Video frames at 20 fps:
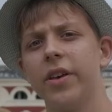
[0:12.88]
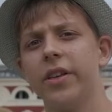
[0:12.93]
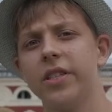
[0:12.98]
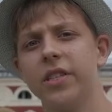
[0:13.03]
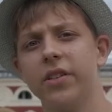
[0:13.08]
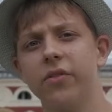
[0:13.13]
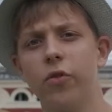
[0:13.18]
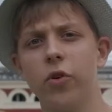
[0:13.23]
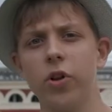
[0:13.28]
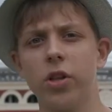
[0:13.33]
и
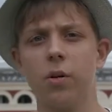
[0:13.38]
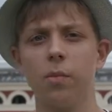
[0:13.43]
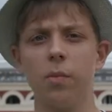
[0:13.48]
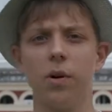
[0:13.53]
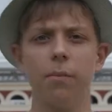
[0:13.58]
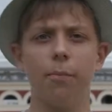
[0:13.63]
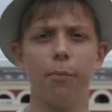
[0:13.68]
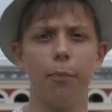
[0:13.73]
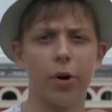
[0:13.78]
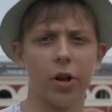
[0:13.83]
сегодня
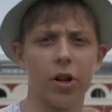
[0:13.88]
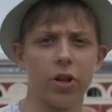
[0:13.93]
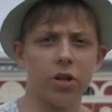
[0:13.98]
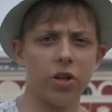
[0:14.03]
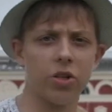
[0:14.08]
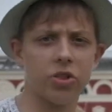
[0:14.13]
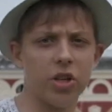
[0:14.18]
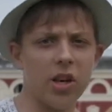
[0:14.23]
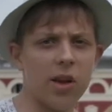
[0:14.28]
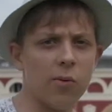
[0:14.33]
мы
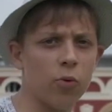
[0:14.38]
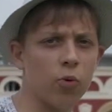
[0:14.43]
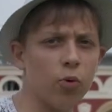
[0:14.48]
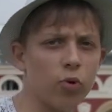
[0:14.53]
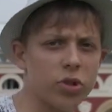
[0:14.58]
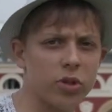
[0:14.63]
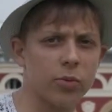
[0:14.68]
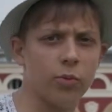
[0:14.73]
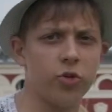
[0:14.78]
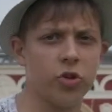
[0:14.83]
продолжаем
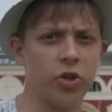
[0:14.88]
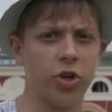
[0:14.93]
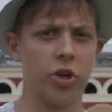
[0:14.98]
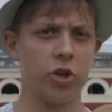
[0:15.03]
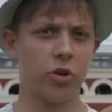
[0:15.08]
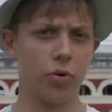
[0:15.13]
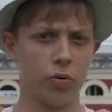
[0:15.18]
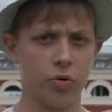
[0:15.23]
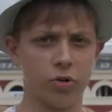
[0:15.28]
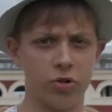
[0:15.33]
курс
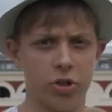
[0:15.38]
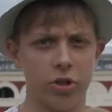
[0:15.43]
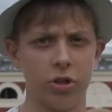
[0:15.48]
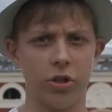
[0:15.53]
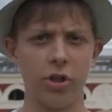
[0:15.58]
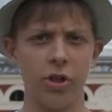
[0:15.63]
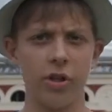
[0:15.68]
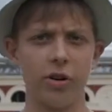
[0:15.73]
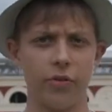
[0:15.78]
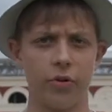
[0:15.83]
обучению
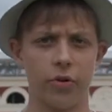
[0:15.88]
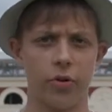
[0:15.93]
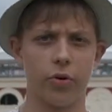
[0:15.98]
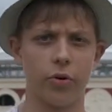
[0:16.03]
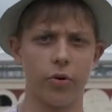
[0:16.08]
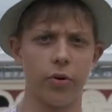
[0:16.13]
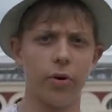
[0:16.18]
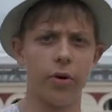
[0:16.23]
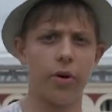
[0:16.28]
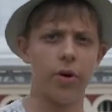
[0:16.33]
жонглированию.